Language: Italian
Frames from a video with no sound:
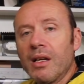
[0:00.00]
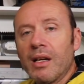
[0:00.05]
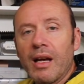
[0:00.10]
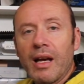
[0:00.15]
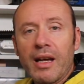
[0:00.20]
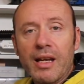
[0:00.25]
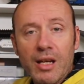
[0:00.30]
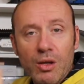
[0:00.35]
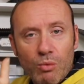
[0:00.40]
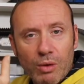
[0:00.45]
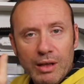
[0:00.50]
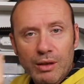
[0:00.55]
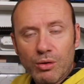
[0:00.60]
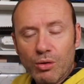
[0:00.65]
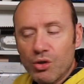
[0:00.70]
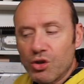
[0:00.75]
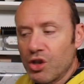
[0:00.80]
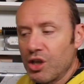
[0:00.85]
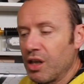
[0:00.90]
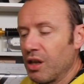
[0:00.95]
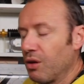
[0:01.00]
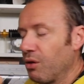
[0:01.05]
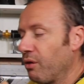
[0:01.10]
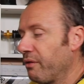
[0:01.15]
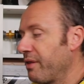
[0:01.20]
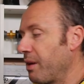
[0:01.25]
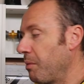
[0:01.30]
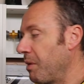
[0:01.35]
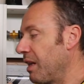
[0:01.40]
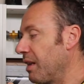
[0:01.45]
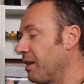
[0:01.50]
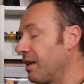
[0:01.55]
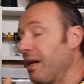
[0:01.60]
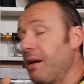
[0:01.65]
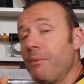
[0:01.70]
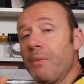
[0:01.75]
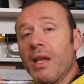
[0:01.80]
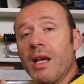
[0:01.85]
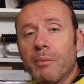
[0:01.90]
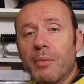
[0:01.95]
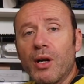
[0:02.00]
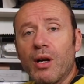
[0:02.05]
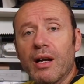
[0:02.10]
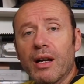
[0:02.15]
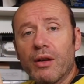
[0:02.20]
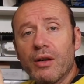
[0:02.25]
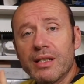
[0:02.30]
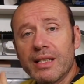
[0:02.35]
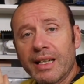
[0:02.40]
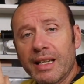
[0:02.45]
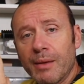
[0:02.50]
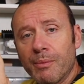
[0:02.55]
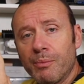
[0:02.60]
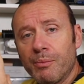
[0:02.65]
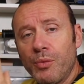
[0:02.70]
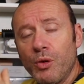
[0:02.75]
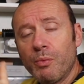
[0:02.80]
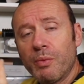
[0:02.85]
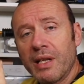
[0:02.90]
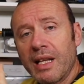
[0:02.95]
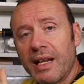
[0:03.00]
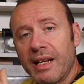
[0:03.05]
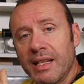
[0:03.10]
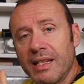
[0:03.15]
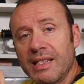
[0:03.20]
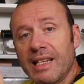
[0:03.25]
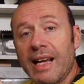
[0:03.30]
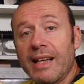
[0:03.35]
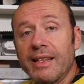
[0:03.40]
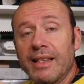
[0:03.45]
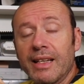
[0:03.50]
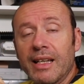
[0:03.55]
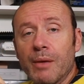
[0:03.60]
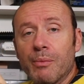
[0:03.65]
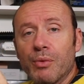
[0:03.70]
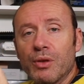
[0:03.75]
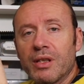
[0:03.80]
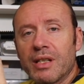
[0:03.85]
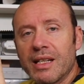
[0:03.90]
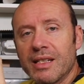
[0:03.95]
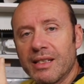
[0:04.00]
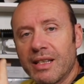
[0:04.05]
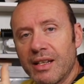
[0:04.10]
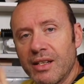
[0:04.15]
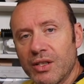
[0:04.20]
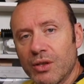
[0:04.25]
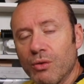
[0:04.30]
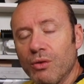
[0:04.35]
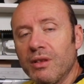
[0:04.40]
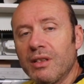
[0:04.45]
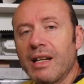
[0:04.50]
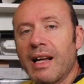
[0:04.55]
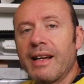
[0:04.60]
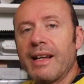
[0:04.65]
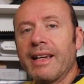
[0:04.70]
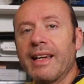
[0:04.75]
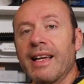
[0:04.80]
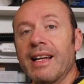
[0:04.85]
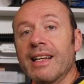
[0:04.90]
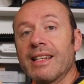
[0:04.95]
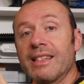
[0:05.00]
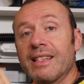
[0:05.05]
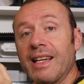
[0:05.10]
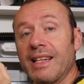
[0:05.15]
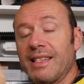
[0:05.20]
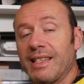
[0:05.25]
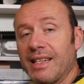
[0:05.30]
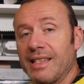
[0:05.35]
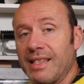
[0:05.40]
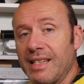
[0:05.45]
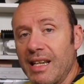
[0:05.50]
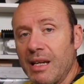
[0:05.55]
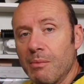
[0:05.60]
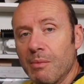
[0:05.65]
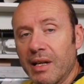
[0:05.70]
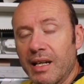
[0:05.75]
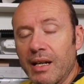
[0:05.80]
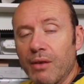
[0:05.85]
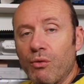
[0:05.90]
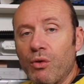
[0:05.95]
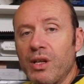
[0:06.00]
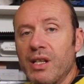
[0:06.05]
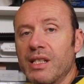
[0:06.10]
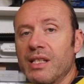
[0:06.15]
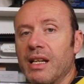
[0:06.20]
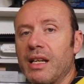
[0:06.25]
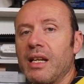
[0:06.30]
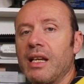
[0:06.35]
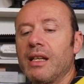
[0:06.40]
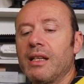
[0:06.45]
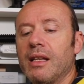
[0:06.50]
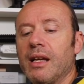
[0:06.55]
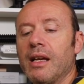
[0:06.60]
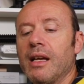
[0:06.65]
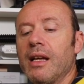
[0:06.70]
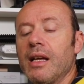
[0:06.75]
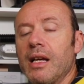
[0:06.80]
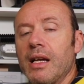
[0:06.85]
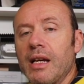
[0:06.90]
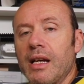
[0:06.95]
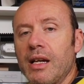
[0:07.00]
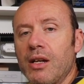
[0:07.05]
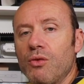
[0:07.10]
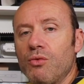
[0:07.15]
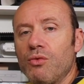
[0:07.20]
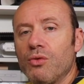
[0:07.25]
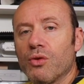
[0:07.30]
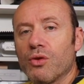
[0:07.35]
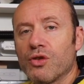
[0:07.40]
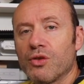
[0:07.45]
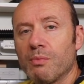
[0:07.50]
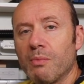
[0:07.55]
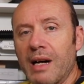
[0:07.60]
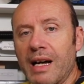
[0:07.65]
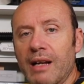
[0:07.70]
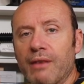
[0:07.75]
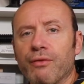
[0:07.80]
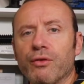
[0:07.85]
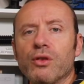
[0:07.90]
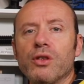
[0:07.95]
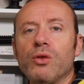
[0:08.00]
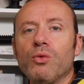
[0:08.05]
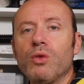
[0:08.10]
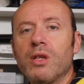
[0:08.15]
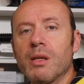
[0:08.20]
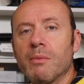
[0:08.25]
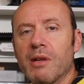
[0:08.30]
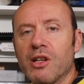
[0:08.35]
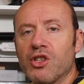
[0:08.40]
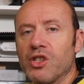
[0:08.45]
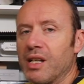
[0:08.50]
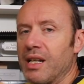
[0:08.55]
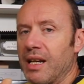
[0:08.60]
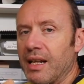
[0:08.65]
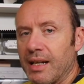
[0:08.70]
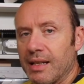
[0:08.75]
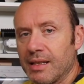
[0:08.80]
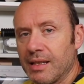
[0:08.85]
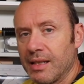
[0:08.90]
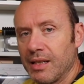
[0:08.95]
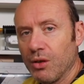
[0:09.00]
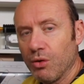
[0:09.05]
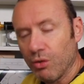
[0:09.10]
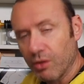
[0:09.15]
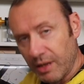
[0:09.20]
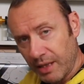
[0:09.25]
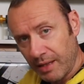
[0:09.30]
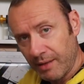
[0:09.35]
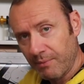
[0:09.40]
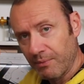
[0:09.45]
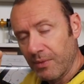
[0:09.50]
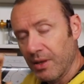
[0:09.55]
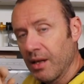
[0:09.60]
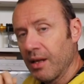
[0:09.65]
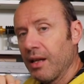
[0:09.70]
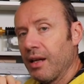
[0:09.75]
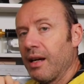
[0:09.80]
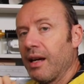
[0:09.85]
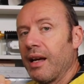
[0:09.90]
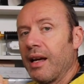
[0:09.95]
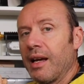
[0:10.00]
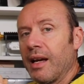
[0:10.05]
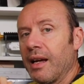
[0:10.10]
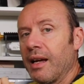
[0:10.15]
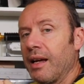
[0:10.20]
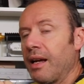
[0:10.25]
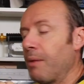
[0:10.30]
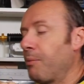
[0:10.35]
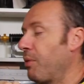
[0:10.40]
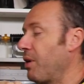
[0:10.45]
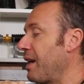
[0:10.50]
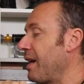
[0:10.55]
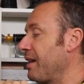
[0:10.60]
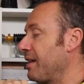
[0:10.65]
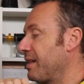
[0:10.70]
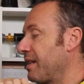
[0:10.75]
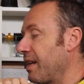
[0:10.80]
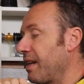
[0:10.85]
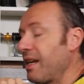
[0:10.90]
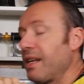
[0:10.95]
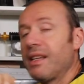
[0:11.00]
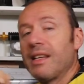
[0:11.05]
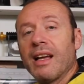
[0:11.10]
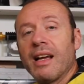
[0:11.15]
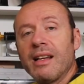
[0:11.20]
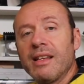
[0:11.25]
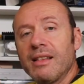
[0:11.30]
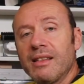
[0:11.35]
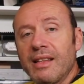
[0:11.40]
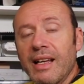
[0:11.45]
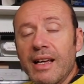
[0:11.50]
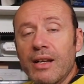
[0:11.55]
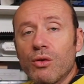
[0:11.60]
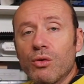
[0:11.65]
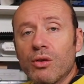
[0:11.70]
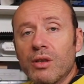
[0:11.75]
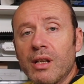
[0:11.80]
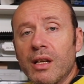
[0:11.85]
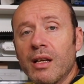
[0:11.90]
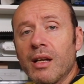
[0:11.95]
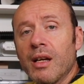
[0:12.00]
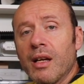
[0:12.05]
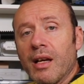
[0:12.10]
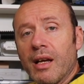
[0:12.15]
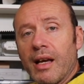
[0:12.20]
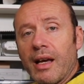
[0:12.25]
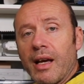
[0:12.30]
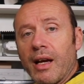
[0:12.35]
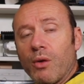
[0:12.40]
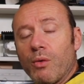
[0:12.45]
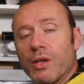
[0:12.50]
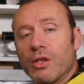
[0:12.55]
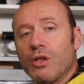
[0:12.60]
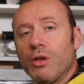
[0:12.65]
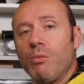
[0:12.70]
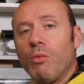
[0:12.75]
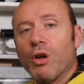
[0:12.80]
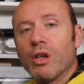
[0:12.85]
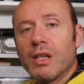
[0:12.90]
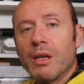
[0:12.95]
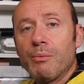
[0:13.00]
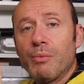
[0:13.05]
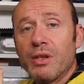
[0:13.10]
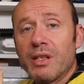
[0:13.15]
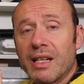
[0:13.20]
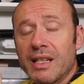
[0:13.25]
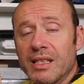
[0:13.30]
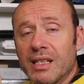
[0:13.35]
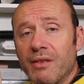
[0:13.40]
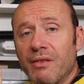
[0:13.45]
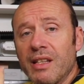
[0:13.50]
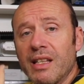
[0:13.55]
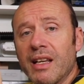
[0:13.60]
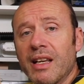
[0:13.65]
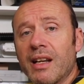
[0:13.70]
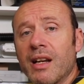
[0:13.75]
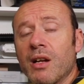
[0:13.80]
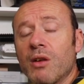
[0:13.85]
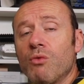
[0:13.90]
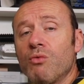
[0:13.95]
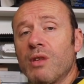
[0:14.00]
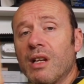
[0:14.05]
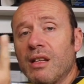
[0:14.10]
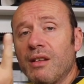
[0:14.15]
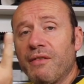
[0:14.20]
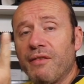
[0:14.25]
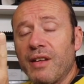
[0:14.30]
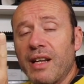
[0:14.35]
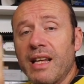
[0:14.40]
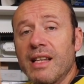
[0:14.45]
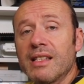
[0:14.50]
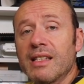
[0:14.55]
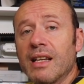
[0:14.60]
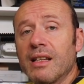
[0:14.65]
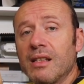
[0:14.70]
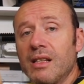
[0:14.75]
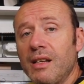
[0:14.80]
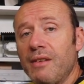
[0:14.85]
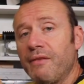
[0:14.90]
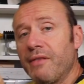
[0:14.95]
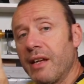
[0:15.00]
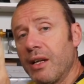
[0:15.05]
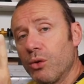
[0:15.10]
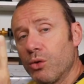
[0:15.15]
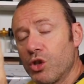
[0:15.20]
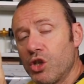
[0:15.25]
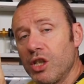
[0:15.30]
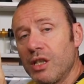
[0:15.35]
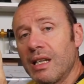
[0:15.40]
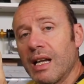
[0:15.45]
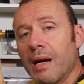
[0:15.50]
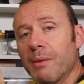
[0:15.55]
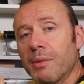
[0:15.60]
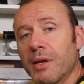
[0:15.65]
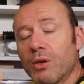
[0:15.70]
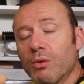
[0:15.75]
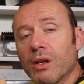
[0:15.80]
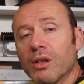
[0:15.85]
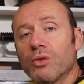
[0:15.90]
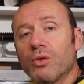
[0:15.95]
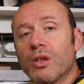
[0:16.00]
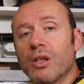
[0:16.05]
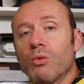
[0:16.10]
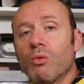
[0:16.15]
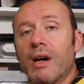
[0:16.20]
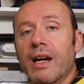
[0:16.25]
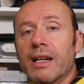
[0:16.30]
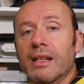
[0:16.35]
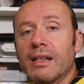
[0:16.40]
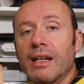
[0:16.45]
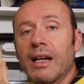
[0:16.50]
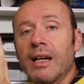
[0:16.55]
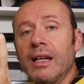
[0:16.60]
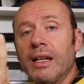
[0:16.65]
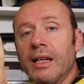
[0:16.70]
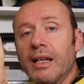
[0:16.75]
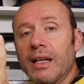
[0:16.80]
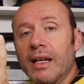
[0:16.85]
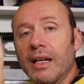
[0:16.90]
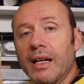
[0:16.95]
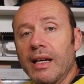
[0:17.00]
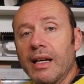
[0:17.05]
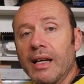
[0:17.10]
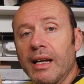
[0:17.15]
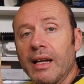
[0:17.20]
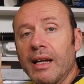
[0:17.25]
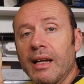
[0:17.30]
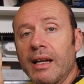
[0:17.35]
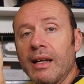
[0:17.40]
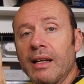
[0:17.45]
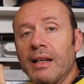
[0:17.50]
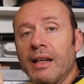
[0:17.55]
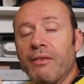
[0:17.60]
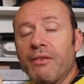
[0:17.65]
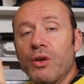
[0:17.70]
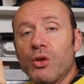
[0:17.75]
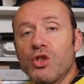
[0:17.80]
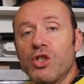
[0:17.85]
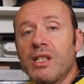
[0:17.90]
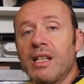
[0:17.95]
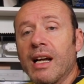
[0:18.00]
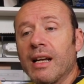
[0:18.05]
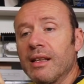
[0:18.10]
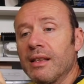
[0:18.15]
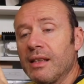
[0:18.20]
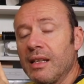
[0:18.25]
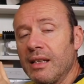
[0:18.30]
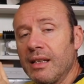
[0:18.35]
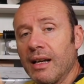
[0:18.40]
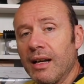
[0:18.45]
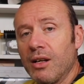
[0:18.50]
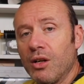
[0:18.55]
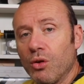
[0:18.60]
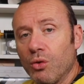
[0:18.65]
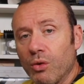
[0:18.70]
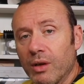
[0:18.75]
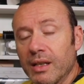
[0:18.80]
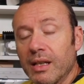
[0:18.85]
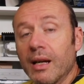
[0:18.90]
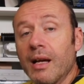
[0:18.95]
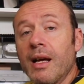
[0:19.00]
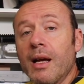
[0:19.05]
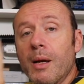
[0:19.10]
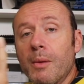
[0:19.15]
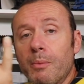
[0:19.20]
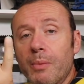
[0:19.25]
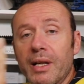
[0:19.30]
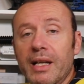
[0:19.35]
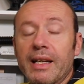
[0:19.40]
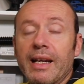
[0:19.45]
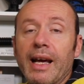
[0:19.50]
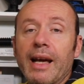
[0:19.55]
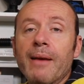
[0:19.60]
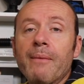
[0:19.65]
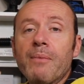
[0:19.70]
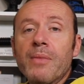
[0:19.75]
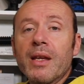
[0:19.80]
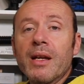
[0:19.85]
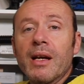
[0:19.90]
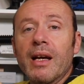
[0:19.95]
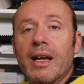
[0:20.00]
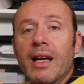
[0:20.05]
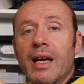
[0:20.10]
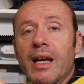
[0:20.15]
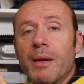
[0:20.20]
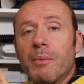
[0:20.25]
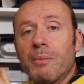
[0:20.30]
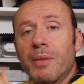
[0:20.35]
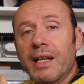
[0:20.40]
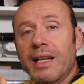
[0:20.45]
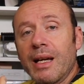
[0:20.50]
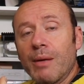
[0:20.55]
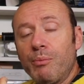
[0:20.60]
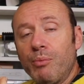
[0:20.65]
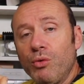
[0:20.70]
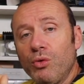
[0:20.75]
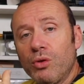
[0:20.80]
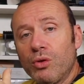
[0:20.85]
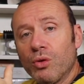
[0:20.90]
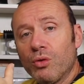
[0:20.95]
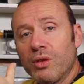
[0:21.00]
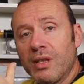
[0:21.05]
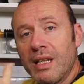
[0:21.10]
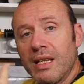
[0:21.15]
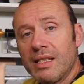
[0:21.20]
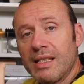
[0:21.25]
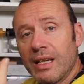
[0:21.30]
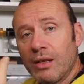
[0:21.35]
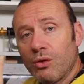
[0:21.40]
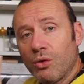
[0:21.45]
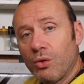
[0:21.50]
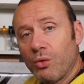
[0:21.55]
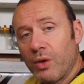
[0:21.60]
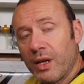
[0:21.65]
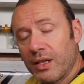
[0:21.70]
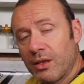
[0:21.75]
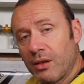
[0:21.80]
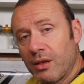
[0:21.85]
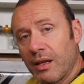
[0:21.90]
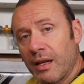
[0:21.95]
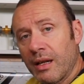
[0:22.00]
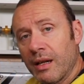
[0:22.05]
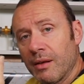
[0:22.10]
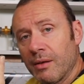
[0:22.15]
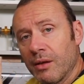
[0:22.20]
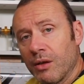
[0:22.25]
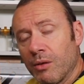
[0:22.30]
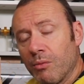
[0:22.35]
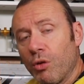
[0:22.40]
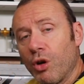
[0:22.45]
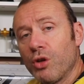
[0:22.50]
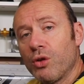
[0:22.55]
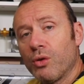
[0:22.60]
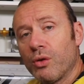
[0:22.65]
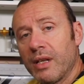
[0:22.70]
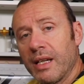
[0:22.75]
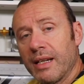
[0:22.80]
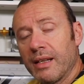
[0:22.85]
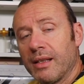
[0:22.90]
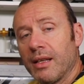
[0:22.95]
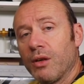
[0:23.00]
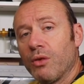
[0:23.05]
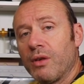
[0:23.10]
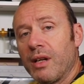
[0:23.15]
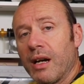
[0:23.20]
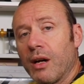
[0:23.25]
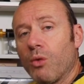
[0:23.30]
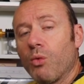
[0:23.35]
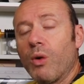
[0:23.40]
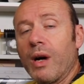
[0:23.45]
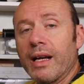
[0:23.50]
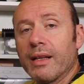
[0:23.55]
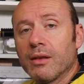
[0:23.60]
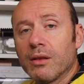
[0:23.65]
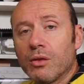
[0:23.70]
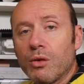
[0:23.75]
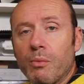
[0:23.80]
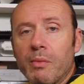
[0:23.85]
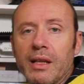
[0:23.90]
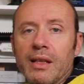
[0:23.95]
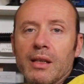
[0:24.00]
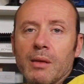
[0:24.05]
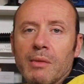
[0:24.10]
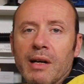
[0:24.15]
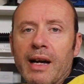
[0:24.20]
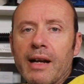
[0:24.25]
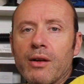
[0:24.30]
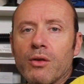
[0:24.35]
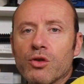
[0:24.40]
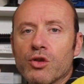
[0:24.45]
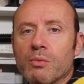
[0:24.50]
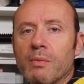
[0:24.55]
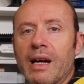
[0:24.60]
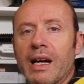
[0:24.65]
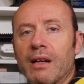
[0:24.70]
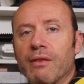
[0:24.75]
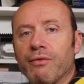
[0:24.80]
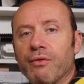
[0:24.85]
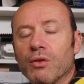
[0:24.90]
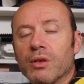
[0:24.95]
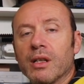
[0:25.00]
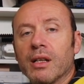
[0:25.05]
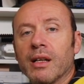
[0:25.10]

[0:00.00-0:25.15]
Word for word: eh, in 4G ovviamente, però la cosa che più penalizzante che potreste riscontrare è che la stessa SIM che voi inserite in uno smartphone di ultima generazione eh, e poi la inserite all'interno di eh, questo modem potreste vedere una differenza di velocità per quanto riguarda eh, la velocità di download. Perché? Eh, perché appunto utilizzando questo eh, modulo di categoria 4, mentre magari lo smartphone